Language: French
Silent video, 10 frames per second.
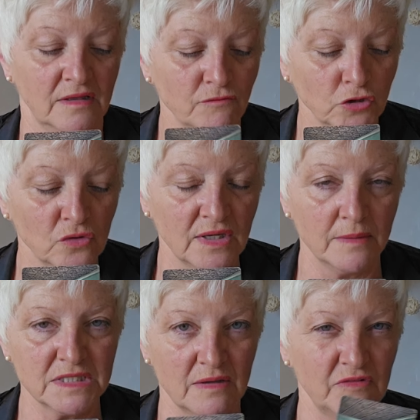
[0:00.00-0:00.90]
Dans votre
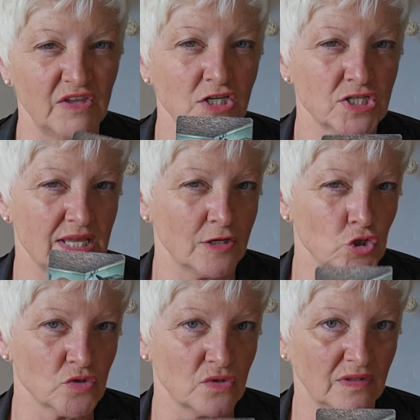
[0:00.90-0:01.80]
cas, mes amis vierges, c'est quelque
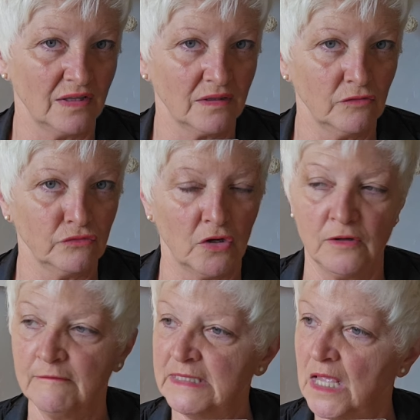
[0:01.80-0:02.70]
chose de très très fort.